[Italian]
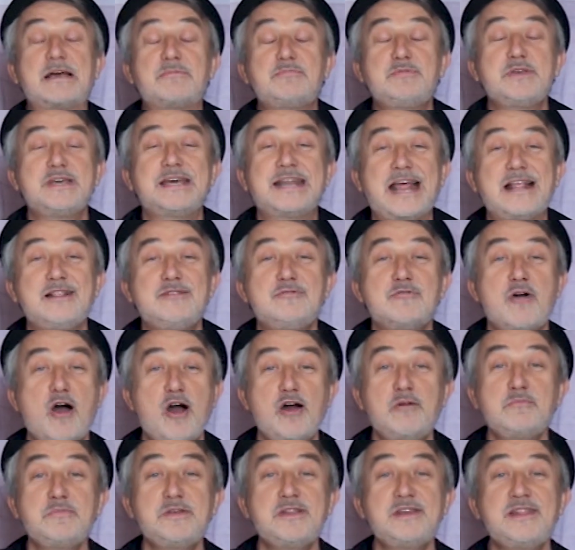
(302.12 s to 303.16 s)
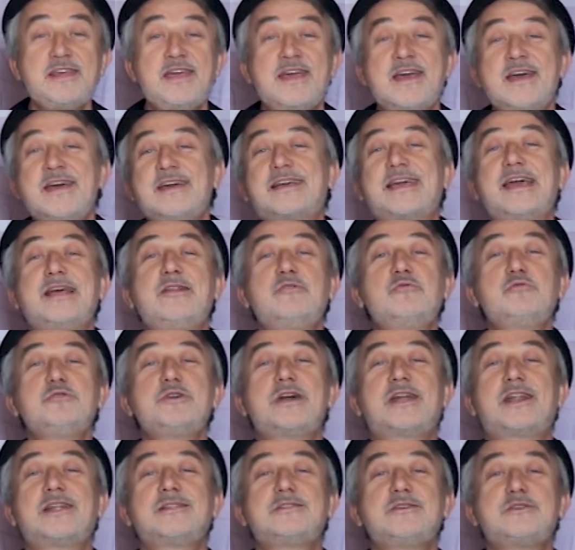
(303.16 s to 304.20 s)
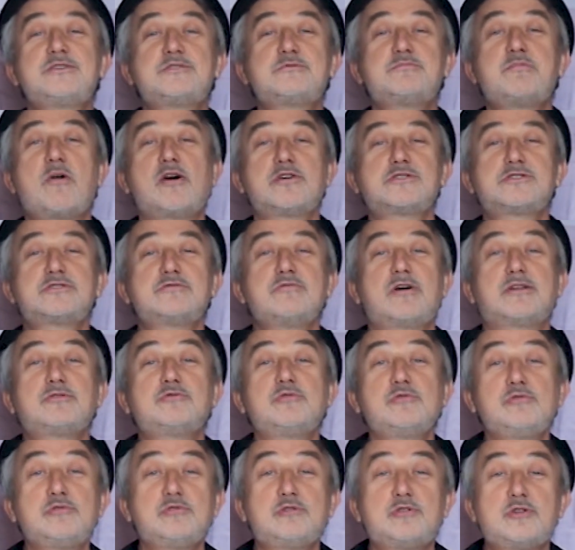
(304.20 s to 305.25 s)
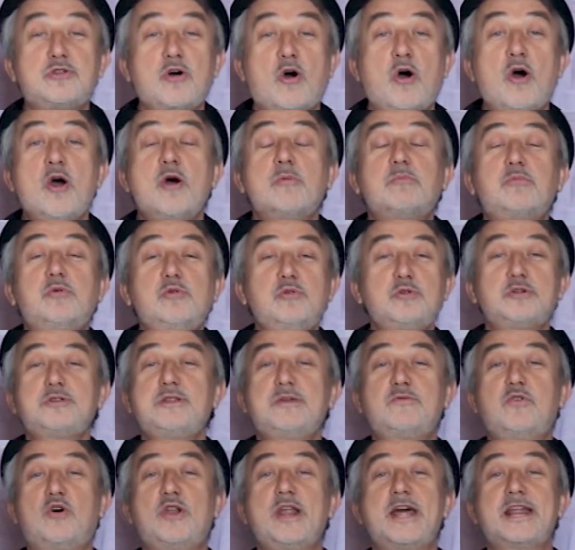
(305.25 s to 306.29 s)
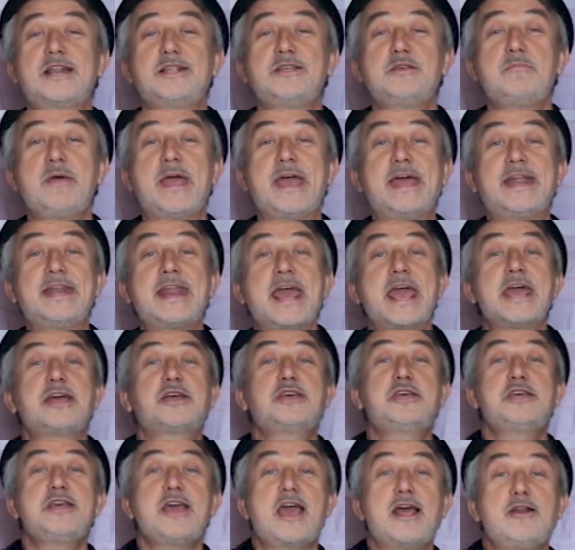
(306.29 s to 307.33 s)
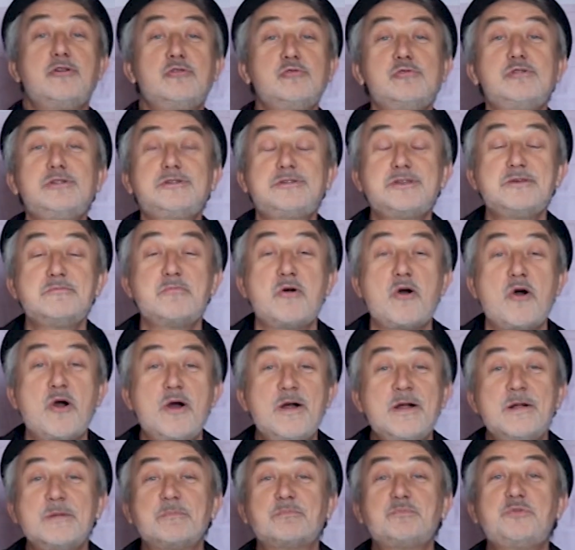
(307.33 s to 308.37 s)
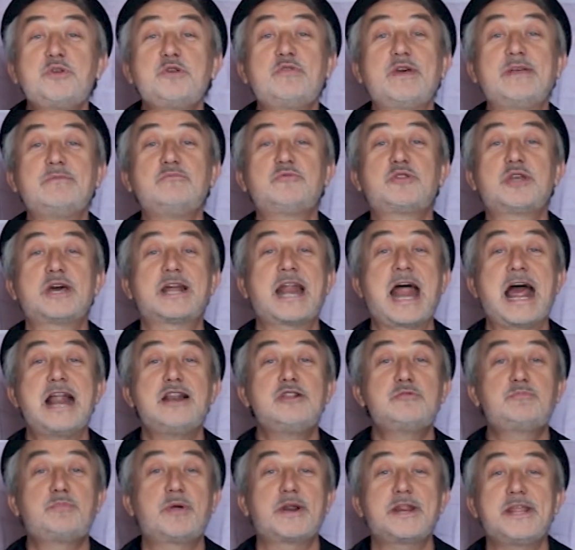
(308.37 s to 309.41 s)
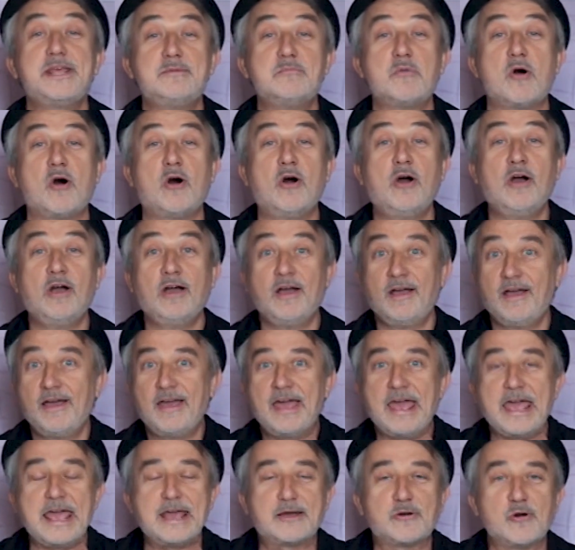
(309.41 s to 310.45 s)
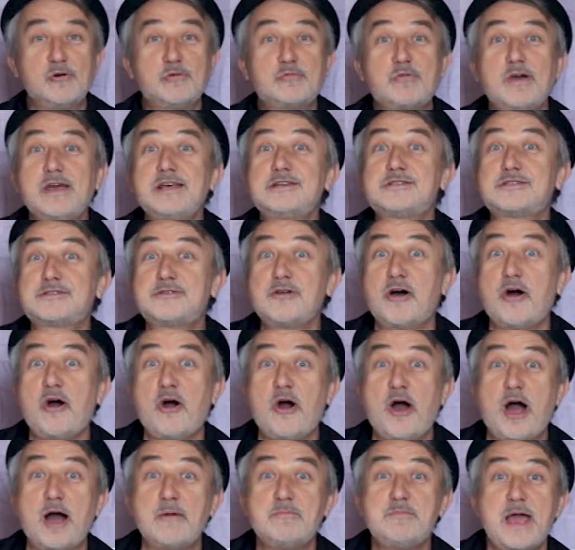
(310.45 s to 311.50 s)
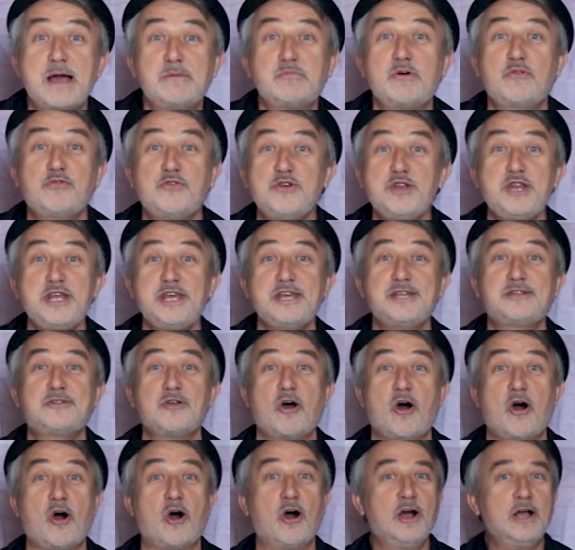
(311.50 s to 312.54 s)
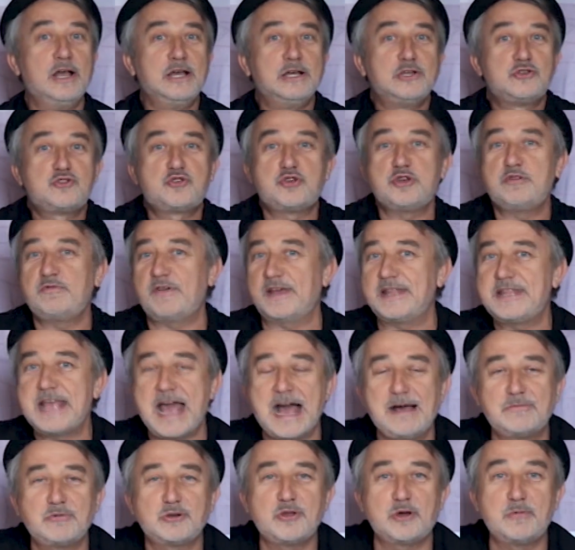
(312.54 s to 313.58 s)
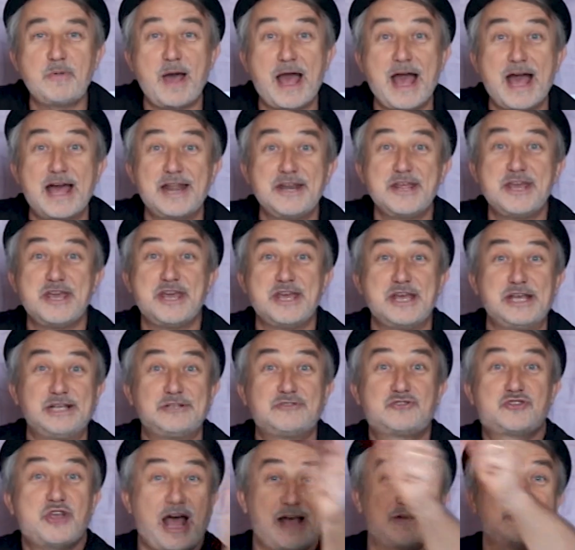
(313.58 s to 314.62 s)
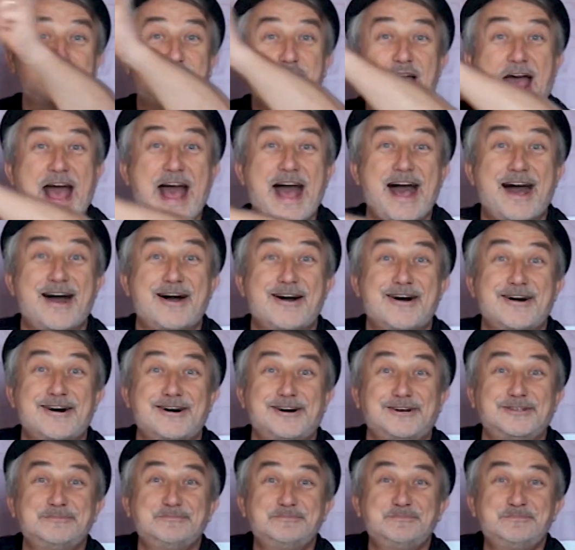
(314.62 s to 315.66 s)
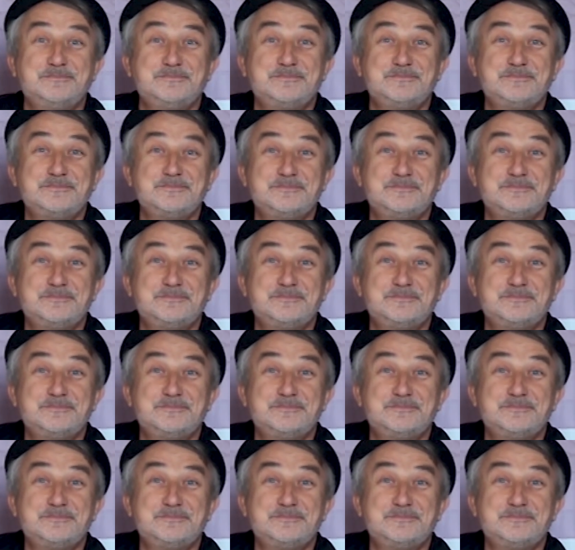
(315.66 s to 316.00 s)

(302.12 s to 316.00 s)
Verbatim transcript: capire agli uomini che lui era disposto a tutto pur di volergli bene. Chi è l'ultimo diventerà il primo. E con questo abbiamo finito. Ci vediamo domani. Ciao ciao!